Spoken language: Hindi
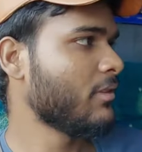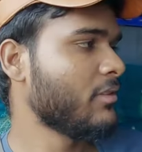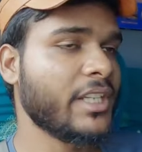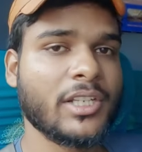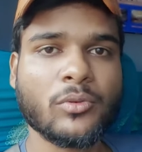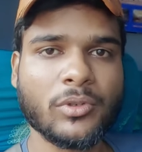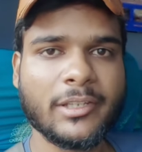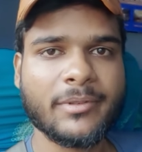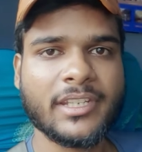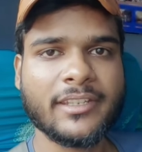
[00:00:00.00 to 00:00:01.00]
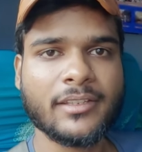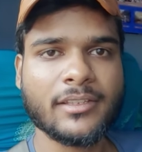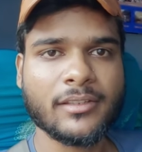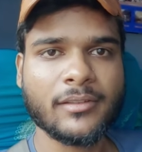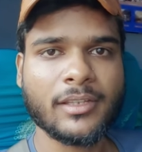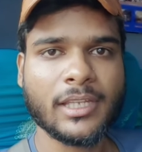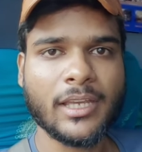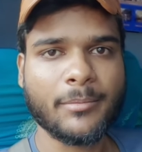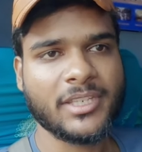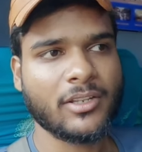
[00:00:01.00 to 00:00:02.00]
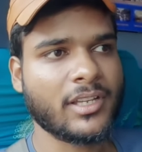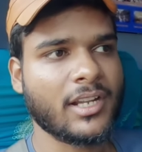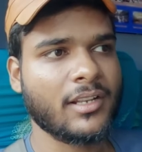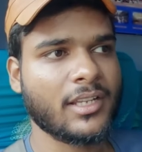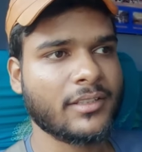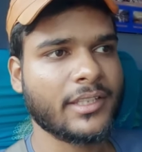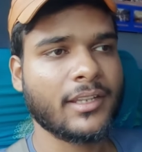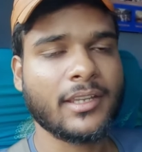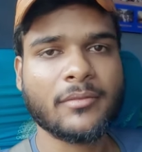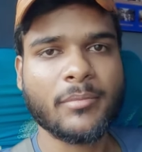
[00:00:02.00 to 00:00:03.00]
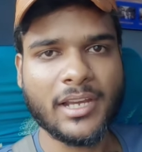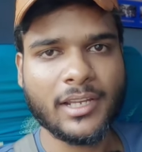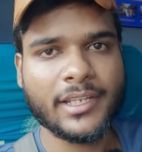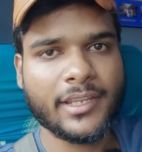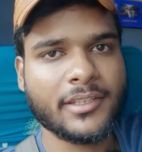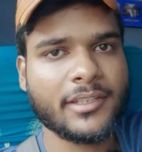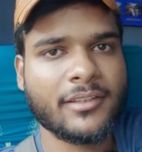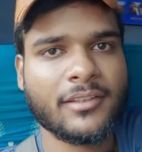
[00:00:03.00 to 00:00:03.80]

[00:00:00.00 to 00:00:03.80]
ट्रेन खुली भी नहीं अभी यार खाना ला दे रहा है यार पागल है क्या ये